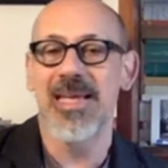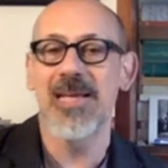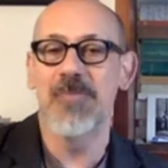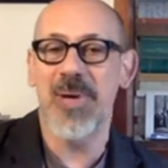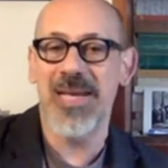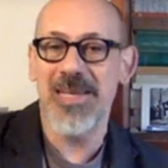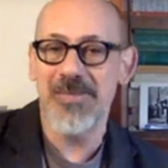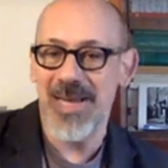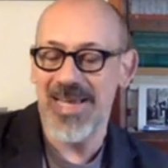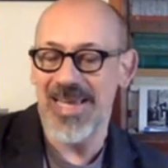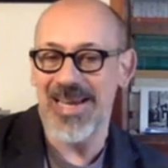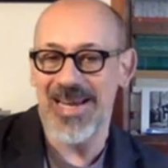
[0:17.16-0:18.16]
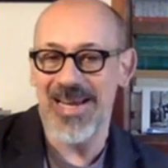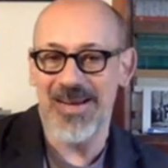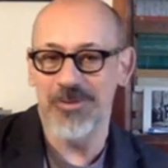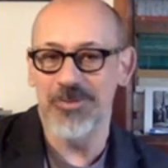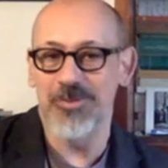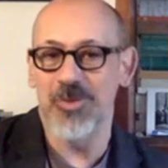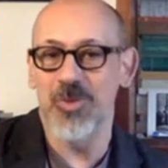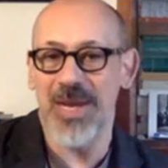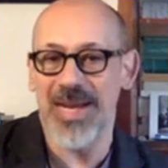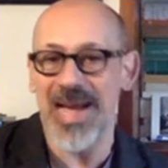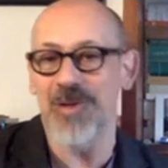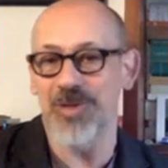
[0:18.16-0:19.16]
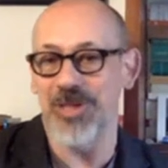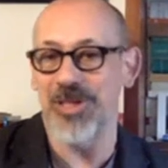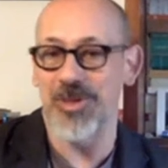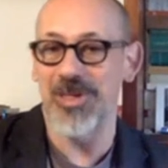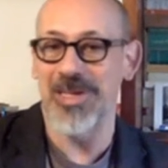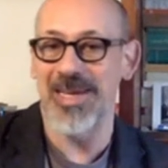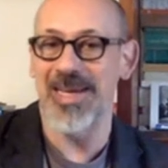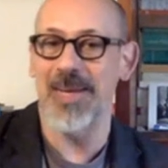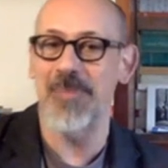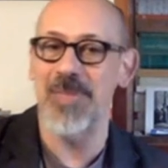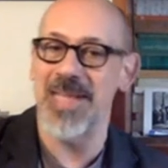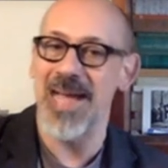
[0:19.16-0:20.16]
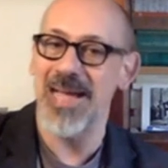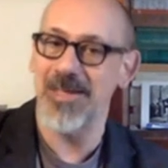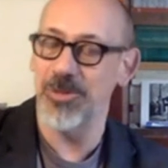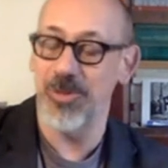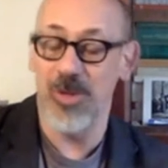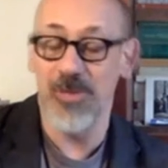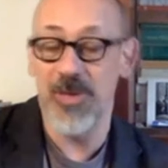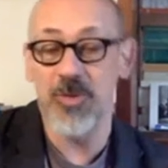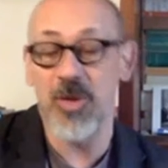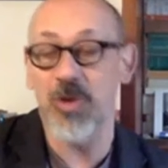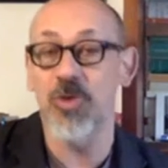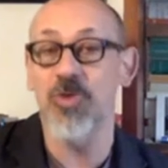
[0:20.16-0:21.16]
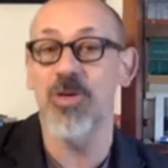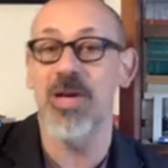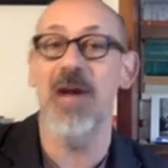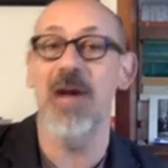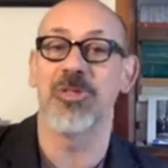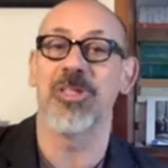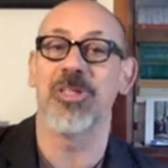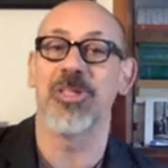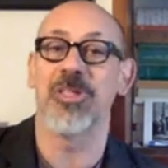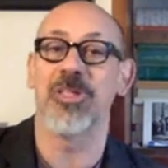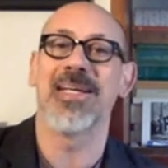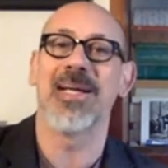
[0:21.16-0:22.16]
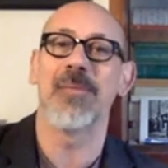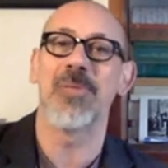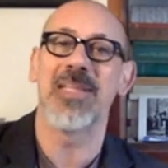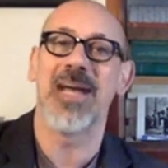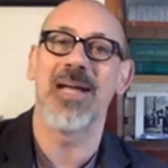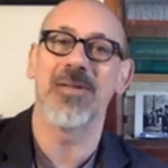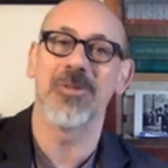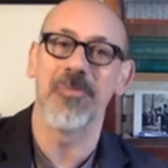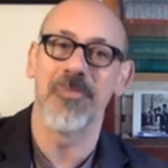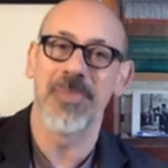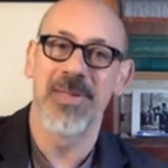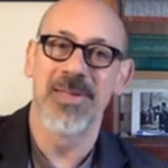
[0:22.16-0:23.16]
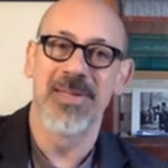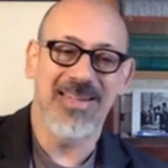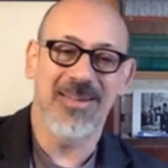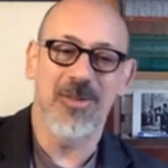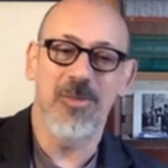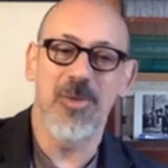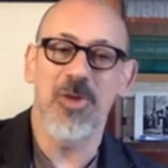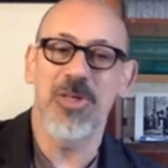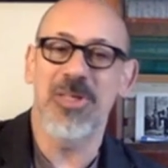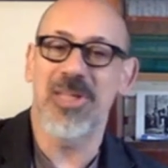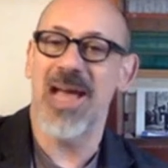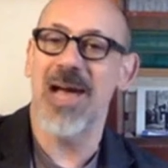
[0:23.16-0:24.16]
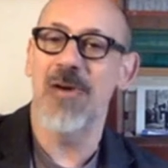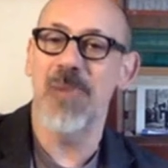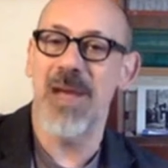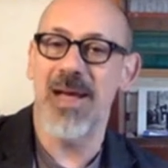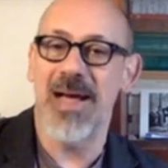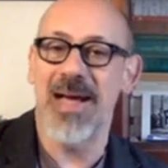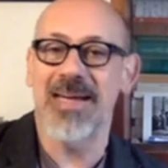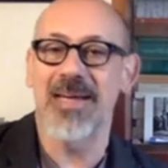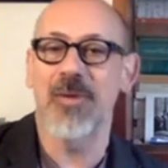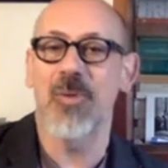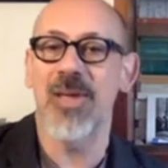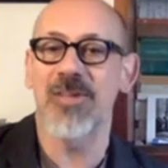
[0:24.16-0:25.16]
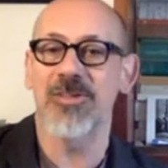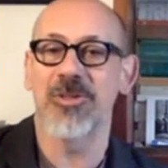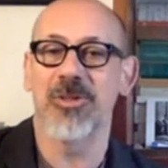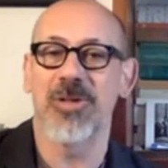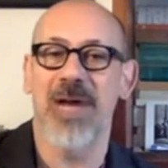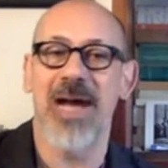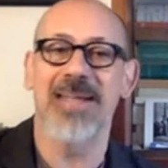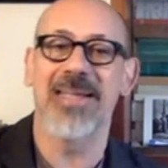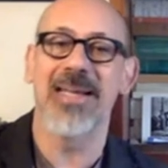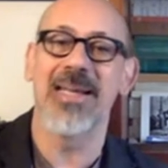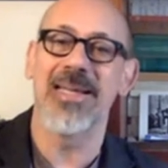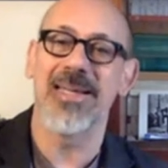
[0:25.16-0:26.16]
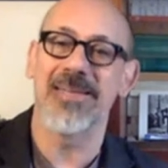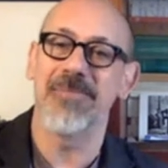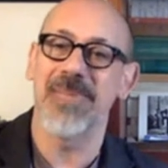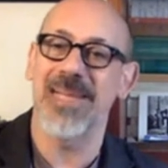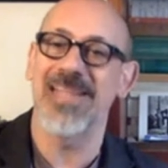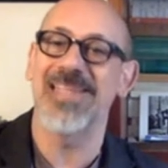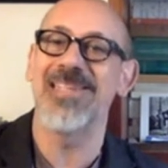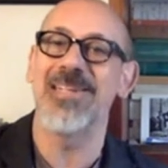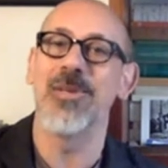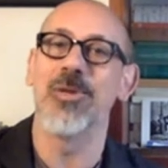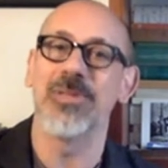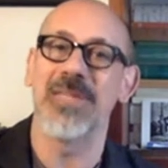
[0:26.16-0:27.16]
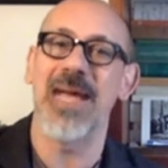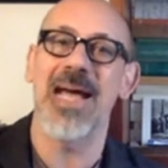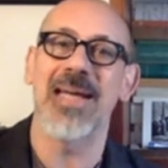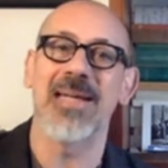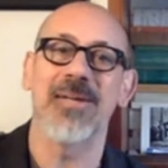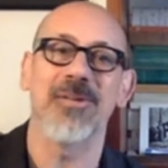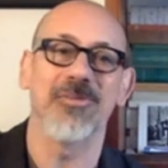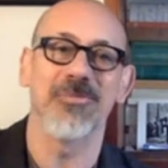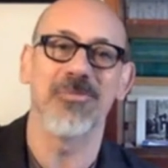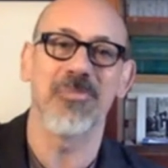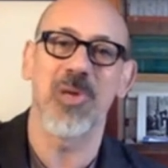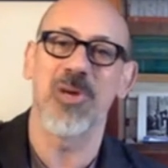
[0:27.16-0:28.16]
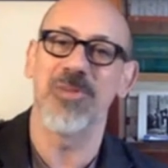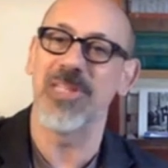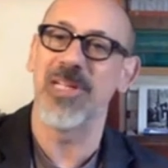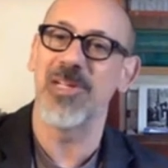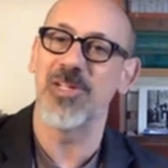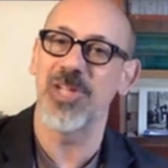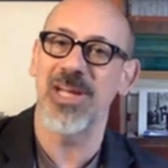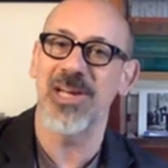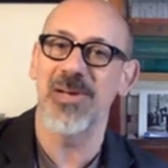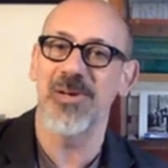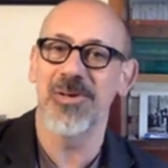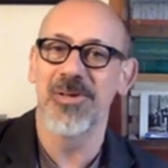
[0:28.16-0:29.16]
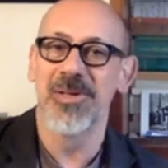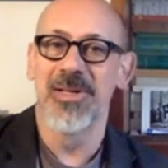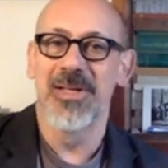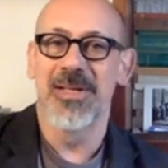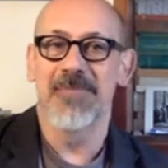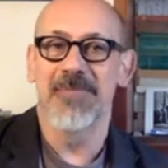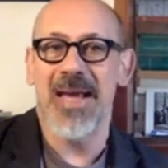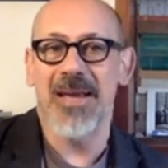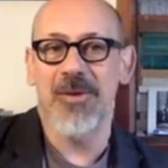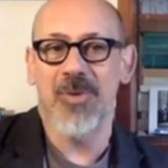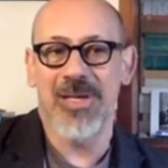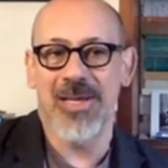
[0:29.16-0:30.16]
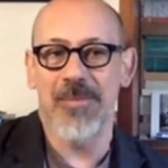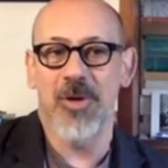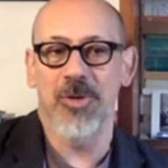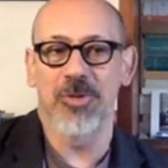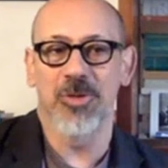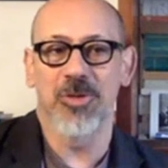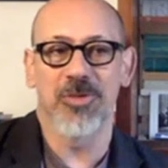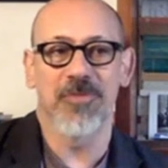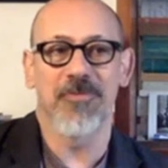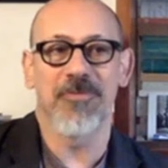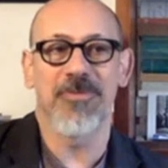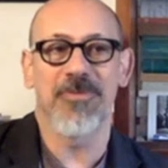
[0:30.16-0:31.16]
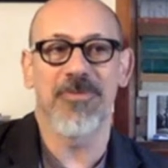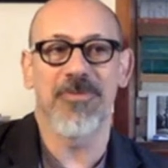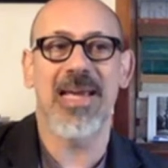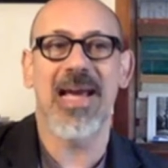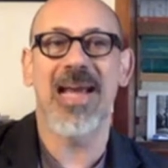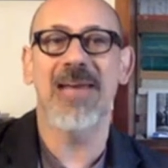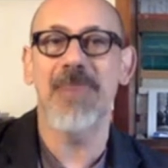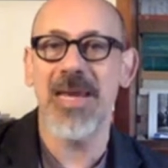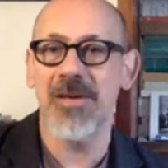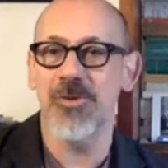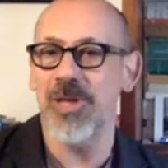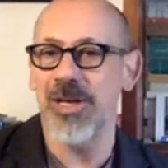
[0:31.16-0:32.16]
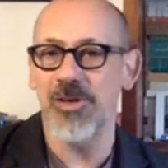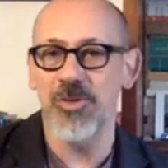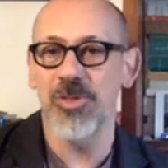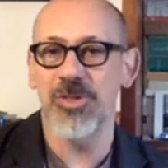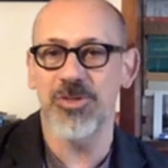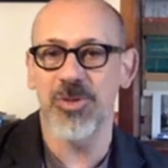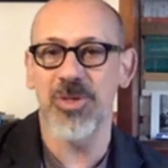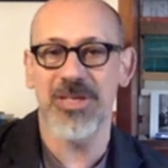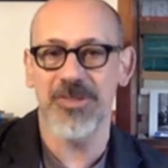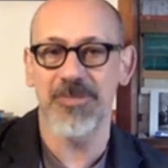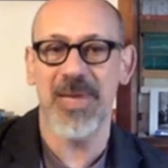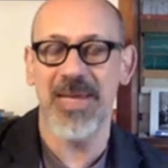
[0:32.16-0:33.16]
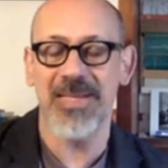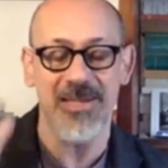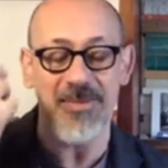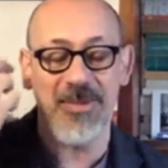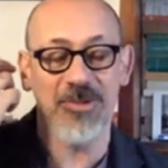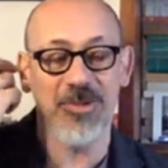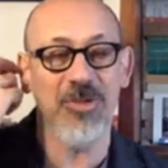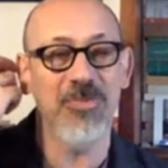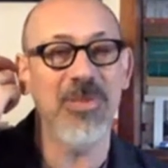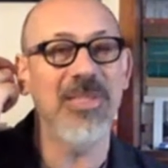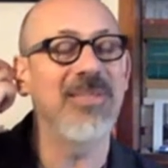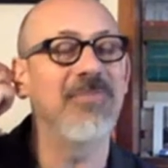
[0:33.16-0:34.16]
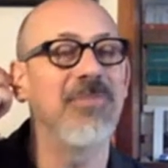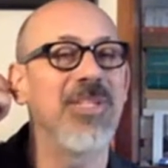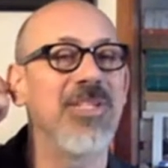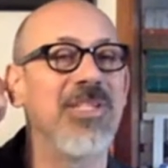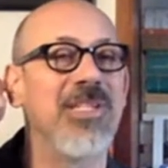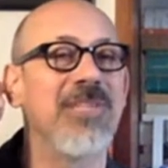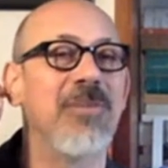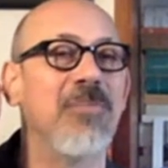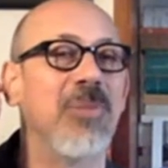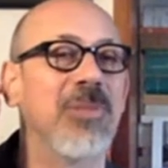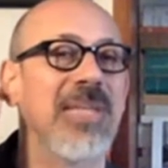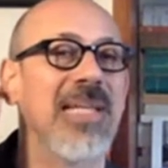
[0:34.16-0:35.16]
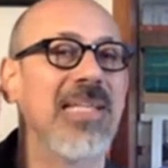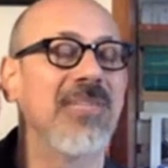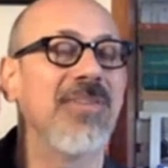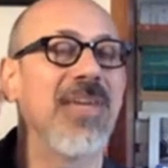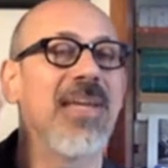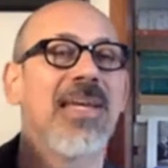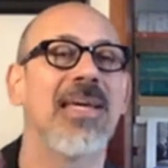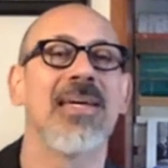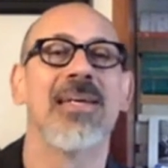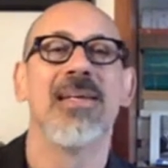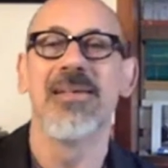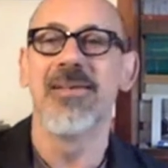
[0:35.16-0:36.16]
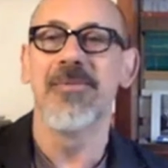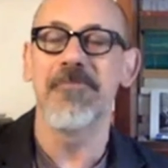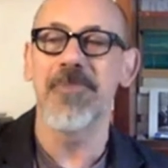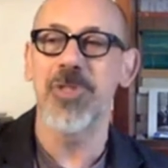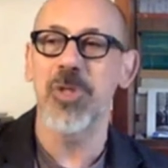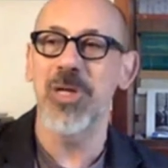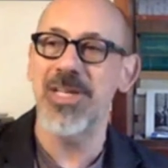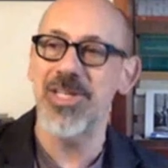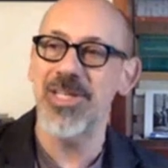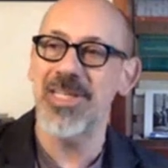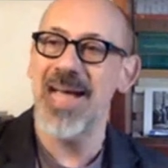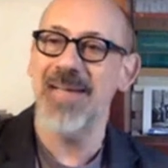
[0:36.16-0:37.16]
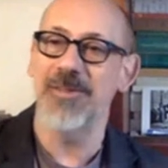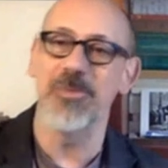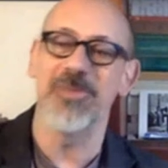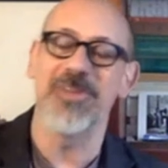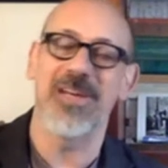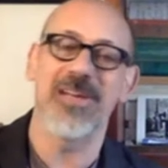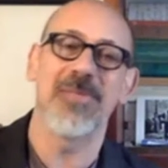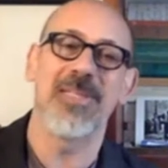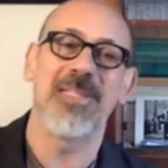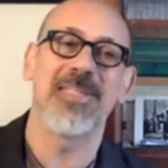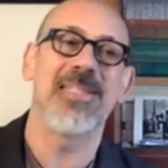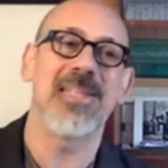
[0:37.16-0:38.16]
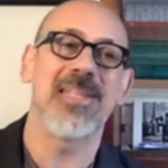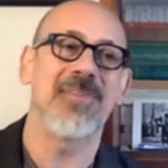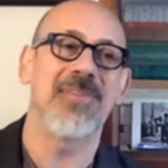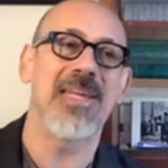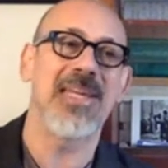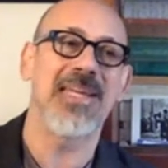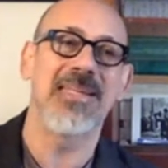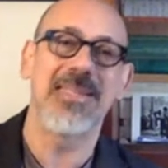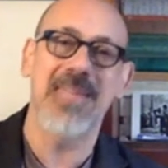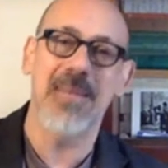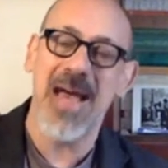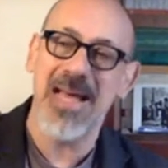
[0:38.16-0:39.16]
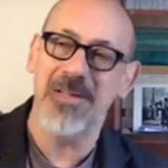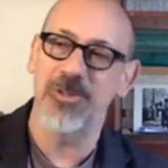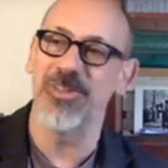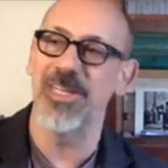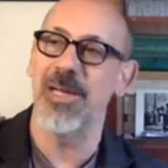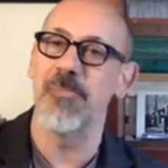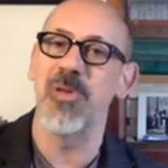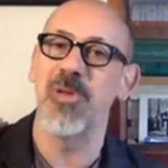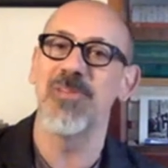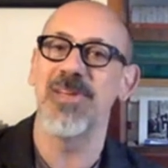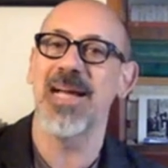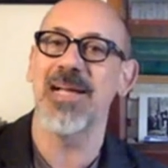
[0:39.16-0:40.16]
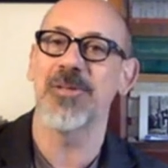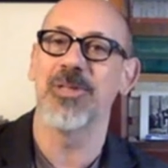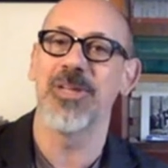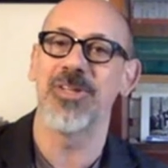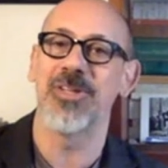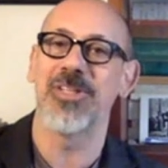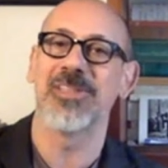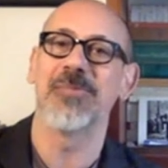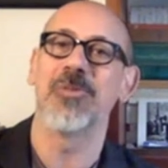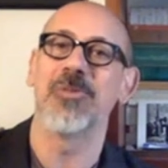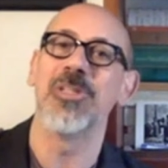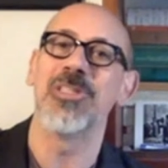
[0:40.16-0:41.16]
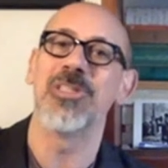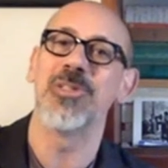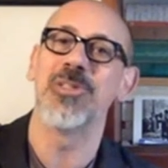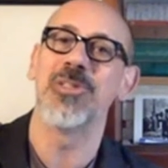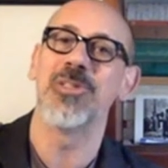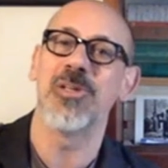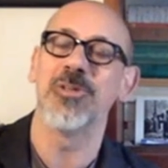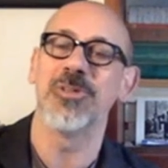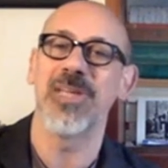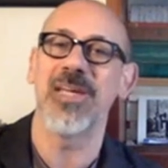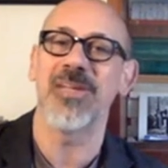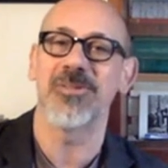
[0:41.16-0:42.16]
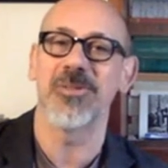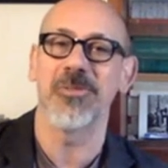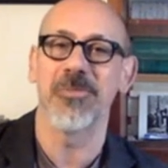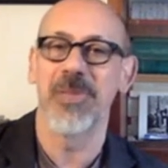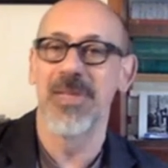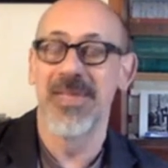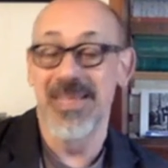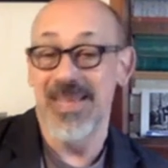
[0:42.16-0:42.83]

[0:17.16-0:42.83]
il prima era un, una causa di quel che è capitato, o almeno una concausa di quel che è capitato. Eh, come ogni trauma, anche questo ha delle radici lontane, non piove dal cielo, ma in qualche modo viene, almeno in alcuni suoi aspetti, ma sono aspetti decisivi e importanti, viene sollecitato, mi verrebbe da dire, viene chiamato, viene amplificato da certe condizioni di contesto.